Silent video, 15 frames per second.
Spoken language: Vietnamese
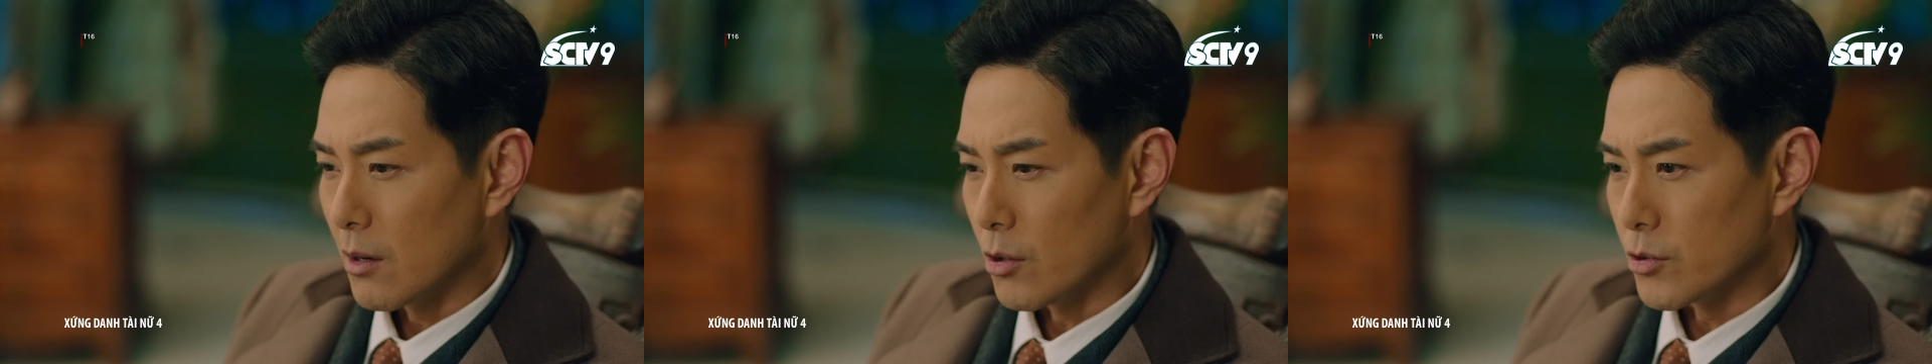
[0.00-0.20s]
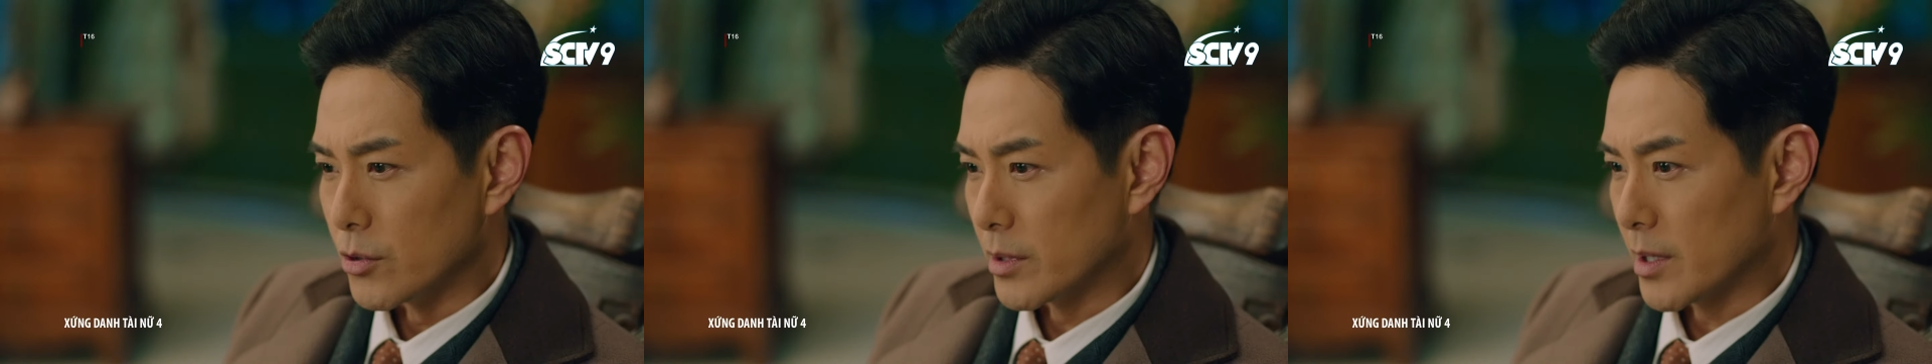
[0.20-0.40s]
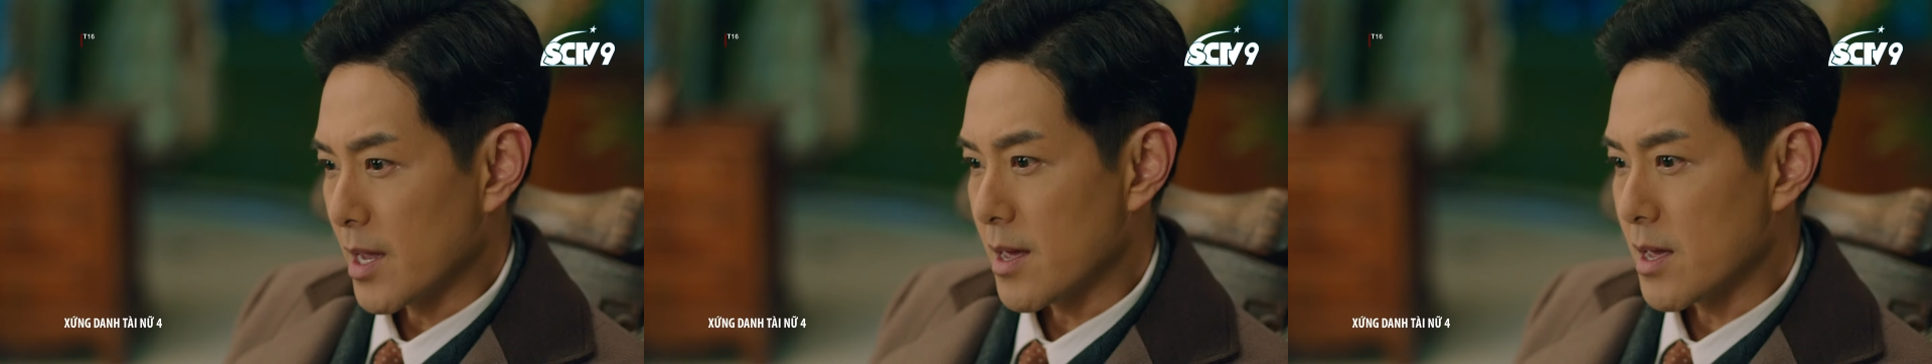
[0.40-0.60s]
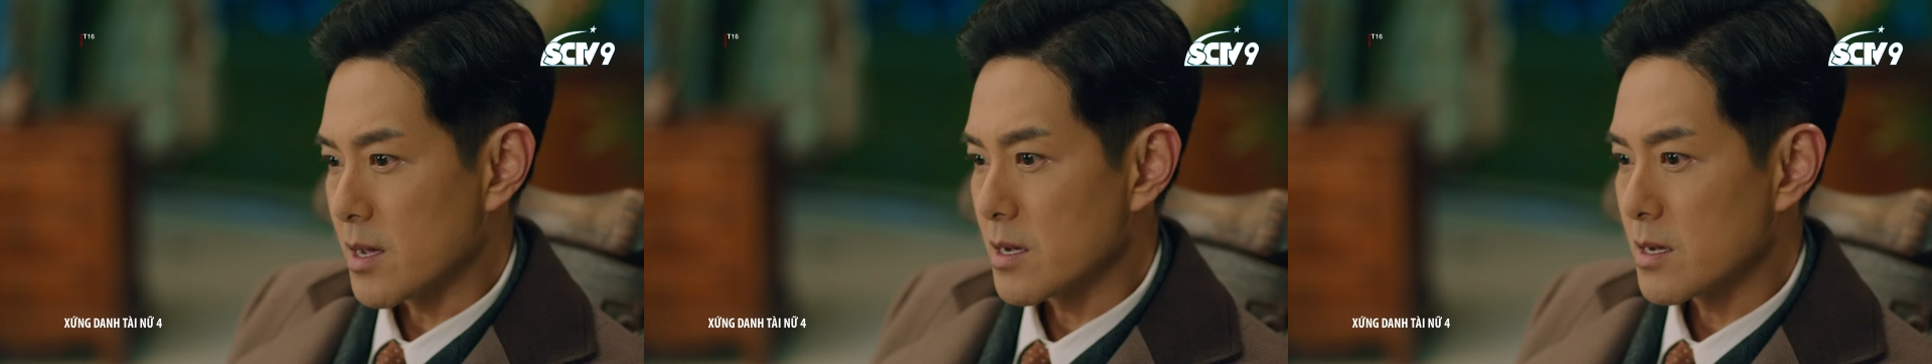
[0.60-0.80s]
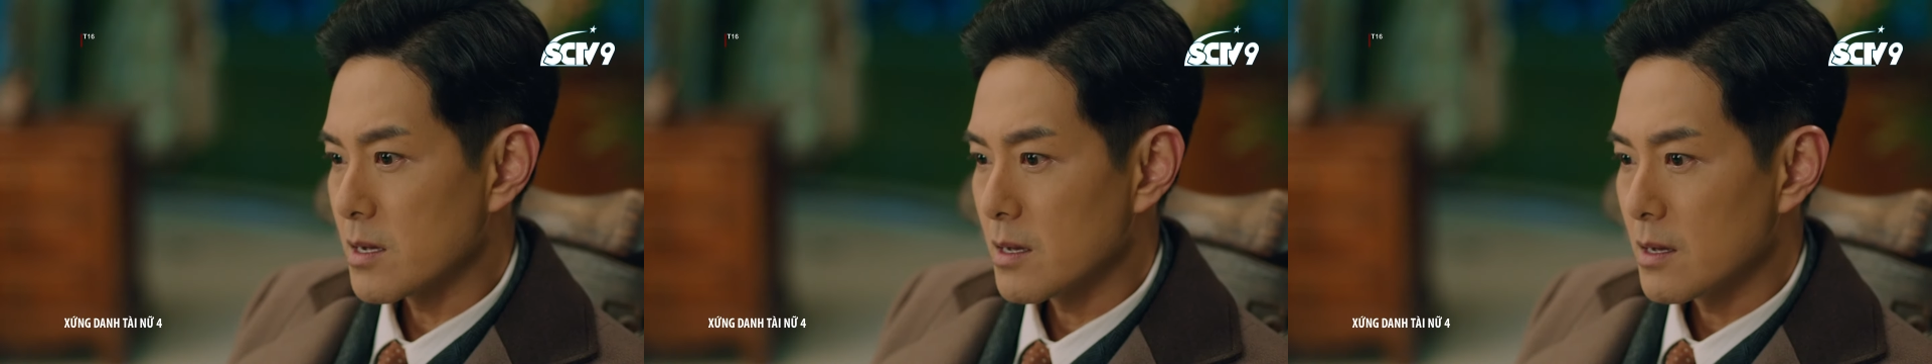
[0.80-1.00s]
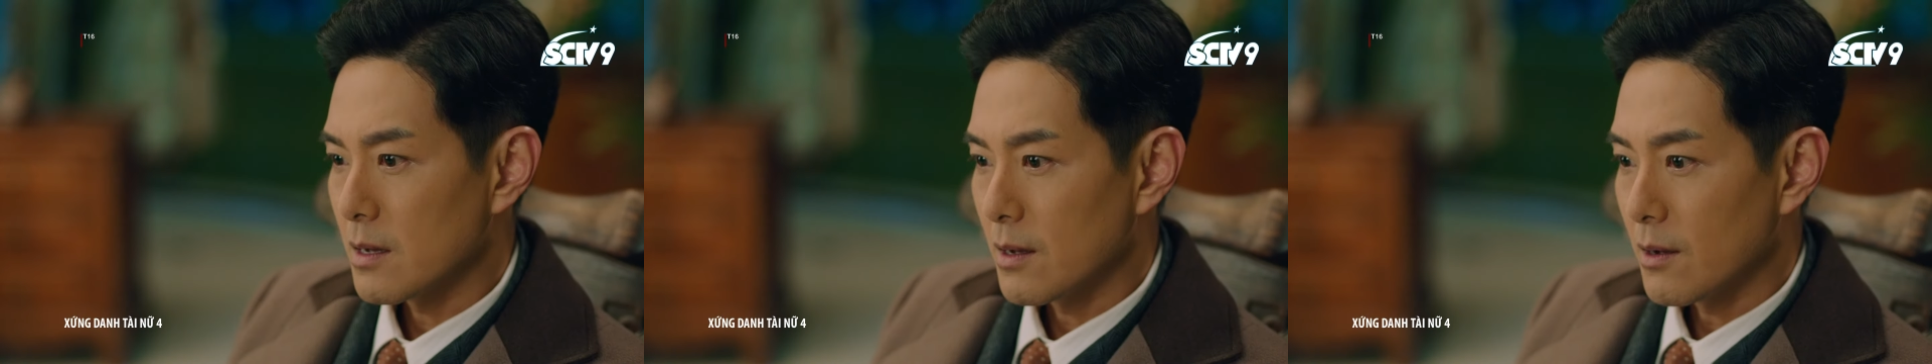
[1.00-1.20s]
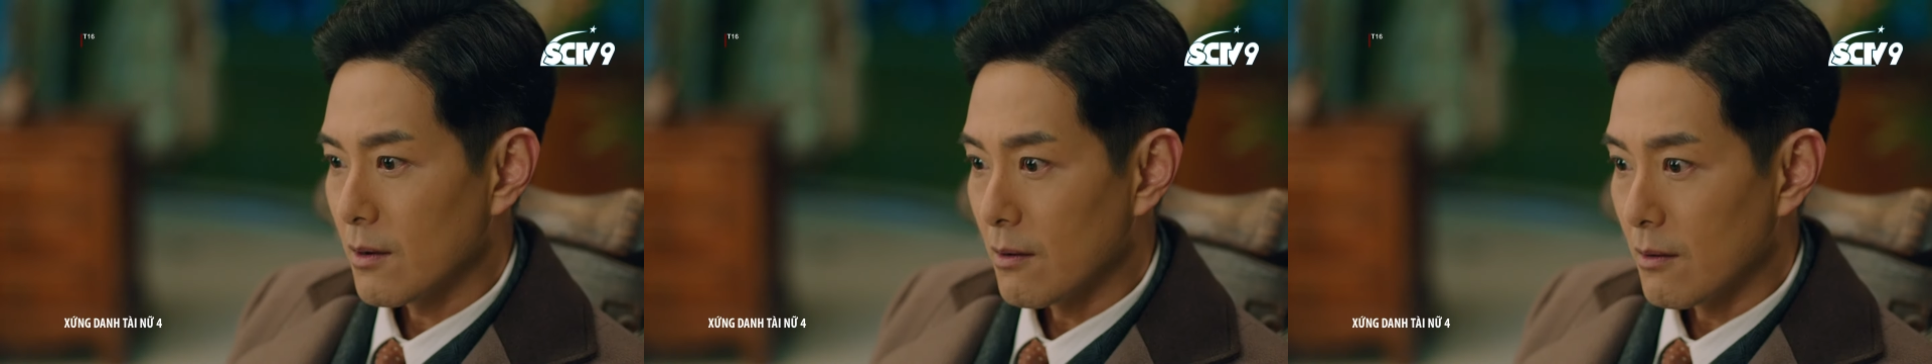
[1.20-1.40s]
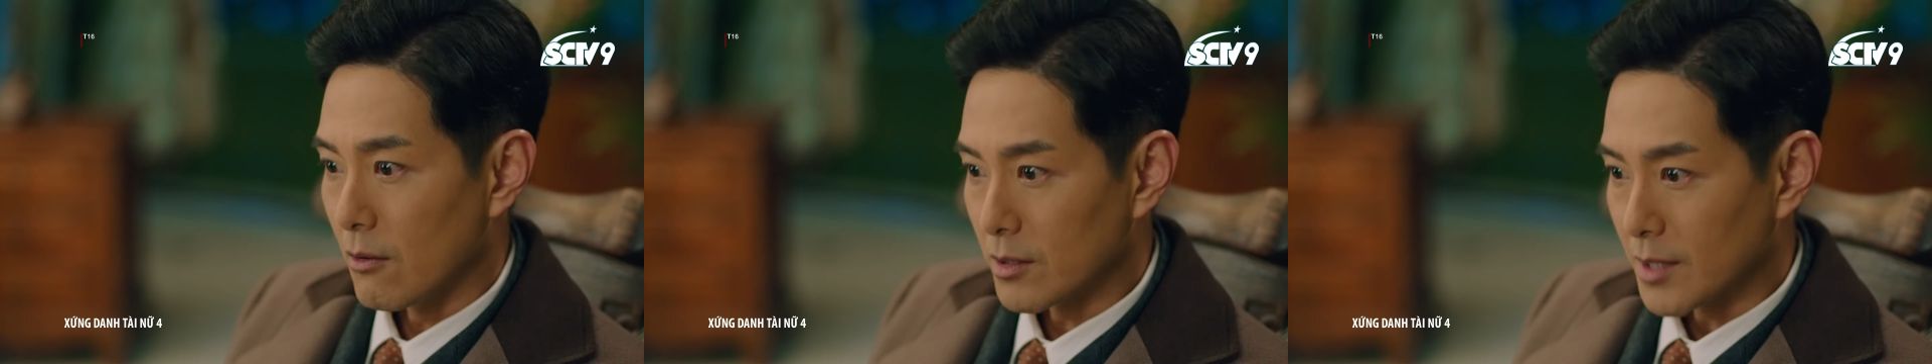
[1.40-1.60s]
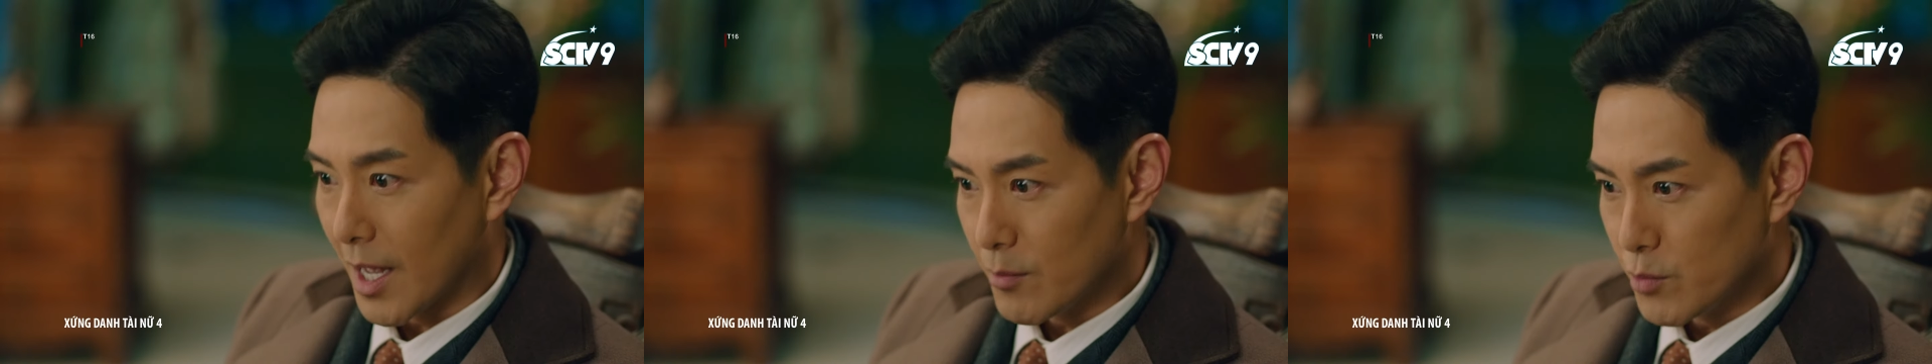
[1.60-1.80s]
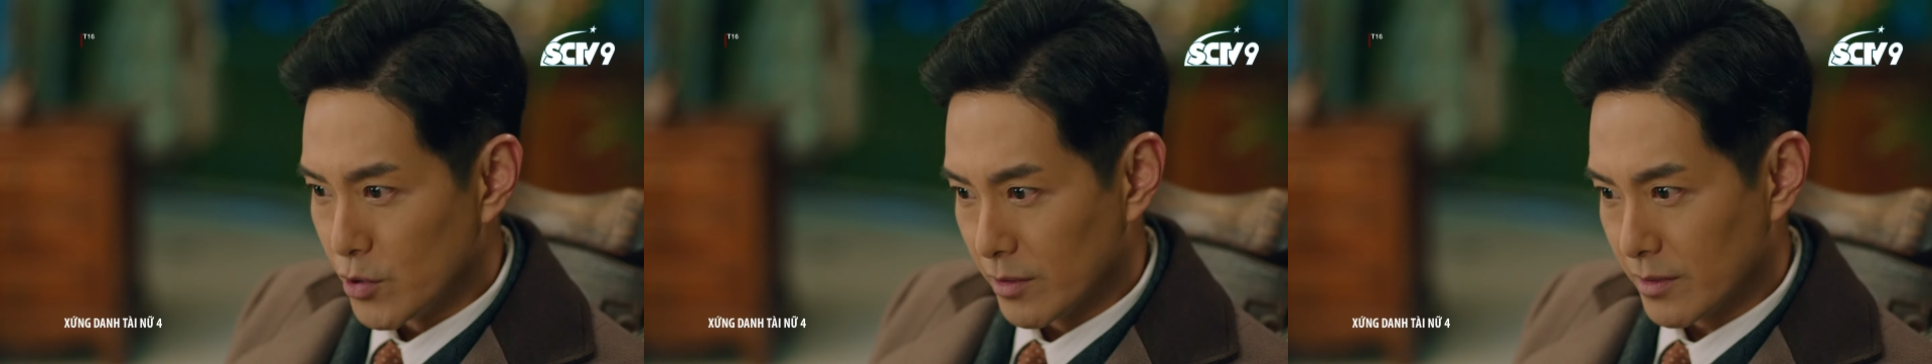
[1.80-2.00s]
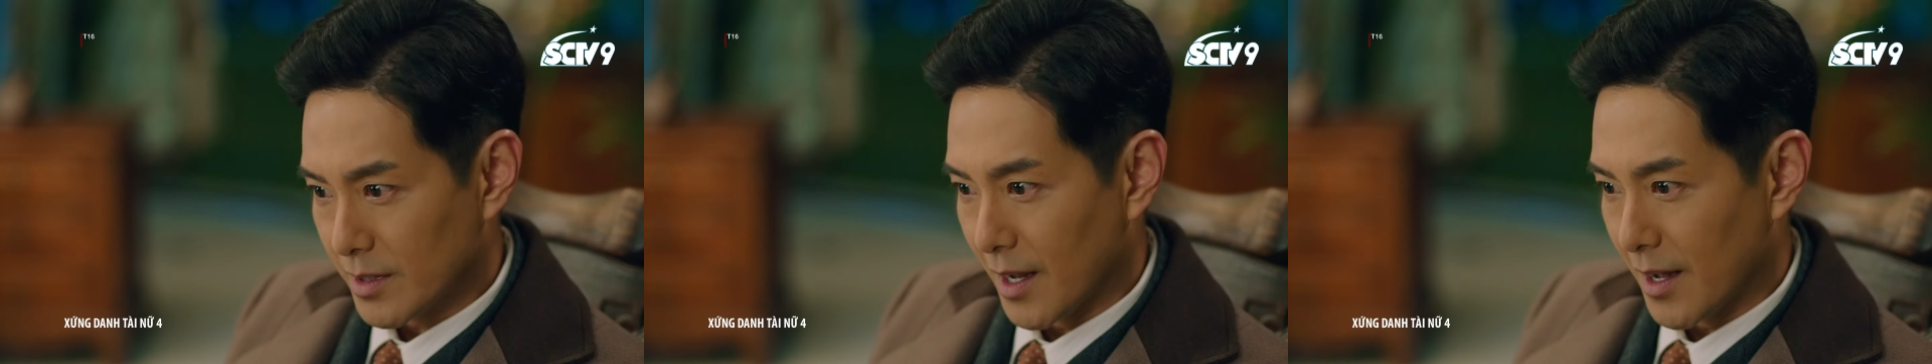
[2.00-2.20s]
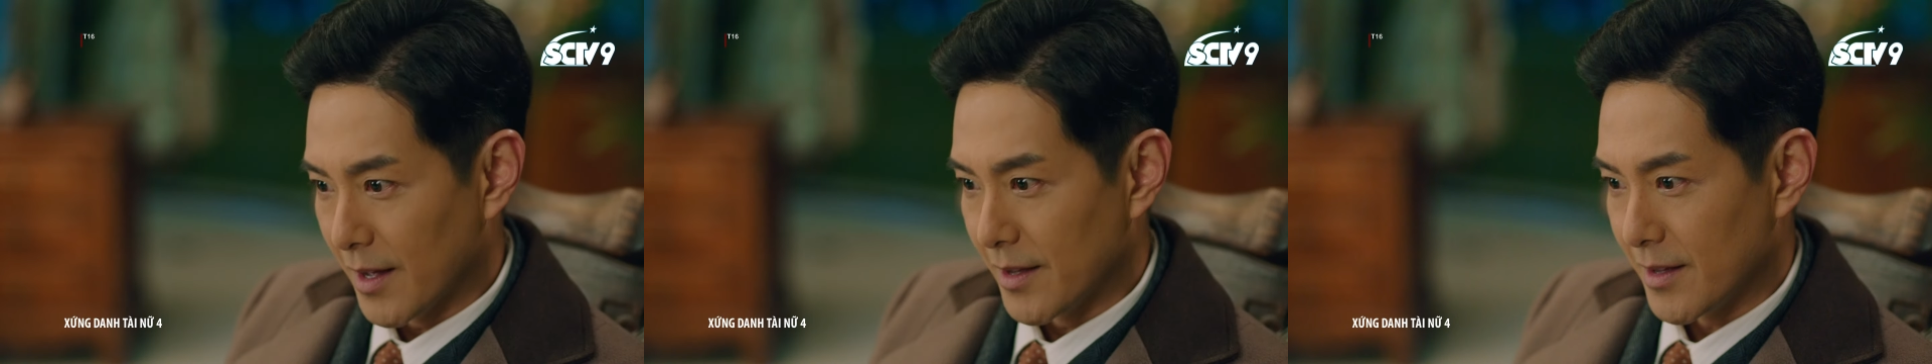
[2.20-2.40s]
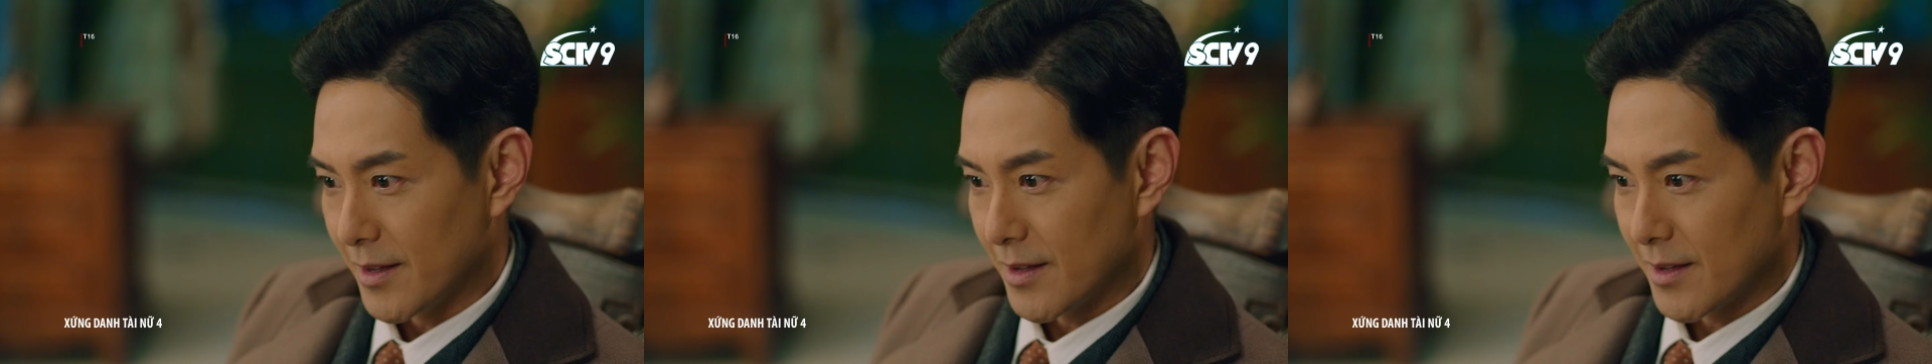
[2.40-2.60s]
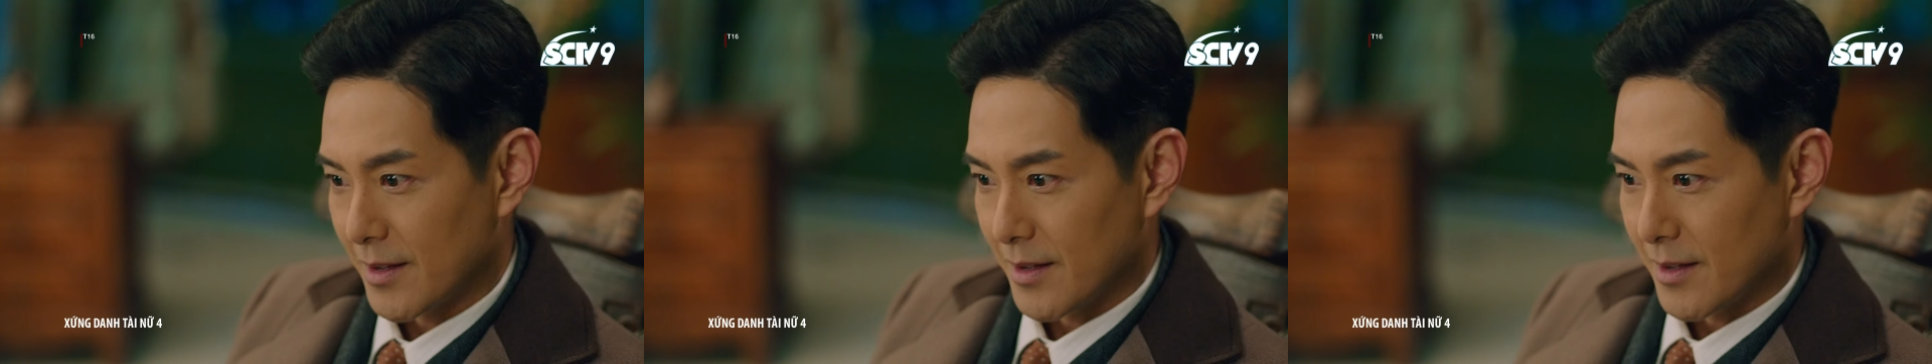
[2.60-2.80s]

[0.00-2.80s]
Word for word: Tôi càng nghe Lá gan của tôi càng lớn